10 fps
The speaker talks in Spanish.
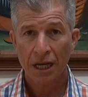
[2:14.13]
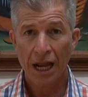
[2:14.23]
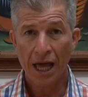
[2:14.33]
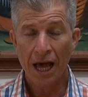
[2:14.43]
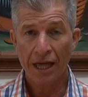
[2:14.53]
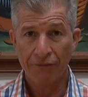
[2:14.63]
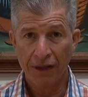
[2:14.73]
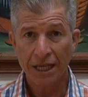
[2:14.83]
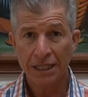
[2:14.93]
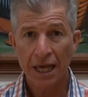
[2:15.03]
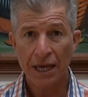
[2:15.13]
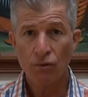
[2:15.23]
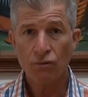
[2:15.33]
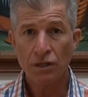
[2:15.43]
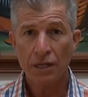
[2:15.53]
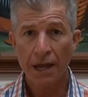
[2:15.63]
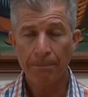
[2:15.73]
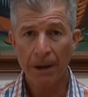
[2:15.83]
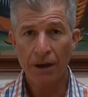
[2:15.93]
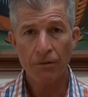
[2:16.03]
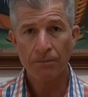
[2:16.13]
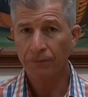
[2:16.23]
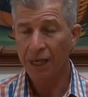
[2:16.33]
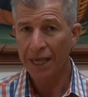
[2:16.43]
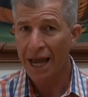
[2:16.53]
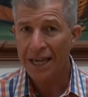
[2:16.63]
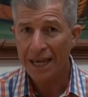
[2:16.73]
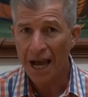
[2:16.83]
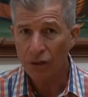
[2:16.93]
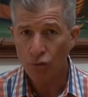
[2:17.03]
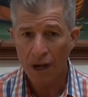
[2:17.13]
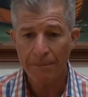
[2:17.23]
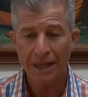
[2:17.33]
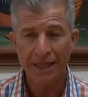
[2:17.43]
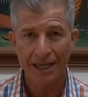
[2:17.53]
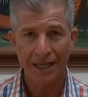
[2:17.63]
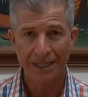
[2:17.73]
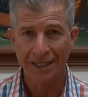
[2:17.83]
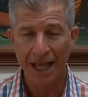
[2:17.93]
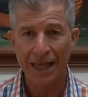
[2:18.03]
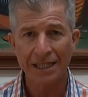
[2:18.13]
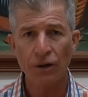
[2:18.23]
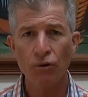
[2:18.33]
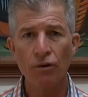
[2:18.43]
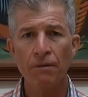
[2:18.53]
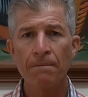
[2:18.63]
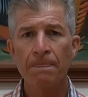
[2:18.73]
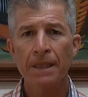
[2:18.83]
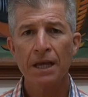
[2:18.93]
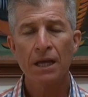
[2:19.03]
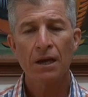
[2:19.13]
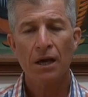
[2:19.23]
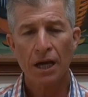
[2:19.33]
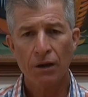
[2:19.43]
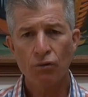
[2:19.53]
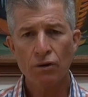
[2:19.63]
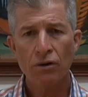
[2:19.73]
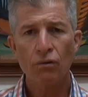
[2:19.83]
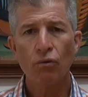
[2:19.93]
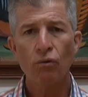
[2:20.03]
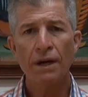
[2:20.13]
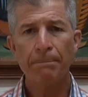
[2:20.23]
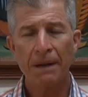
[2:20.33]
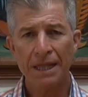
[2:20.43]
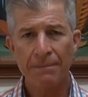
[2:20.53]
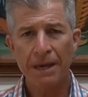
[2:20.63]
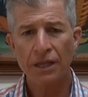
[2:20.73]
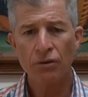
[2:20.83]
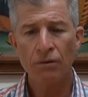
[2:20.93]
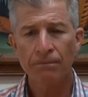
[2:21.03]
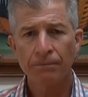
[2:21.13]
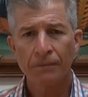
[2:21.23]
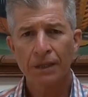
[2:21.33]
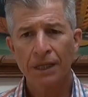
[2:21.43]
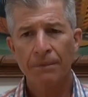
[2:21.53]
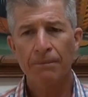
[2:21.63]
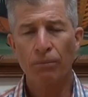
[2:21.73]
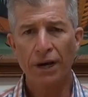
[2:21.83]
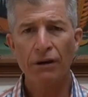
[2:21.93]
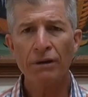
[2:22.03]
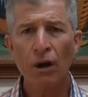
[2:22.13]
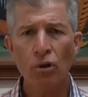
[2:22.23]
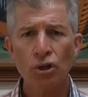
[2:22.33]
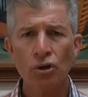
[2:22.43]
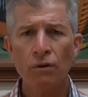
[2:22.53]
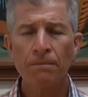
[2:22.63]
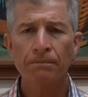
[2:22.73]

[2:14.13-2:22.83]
a diferencia de un empleo que ya ni actualmente es nada seguro, eh, un emprendimiento poner un negocio,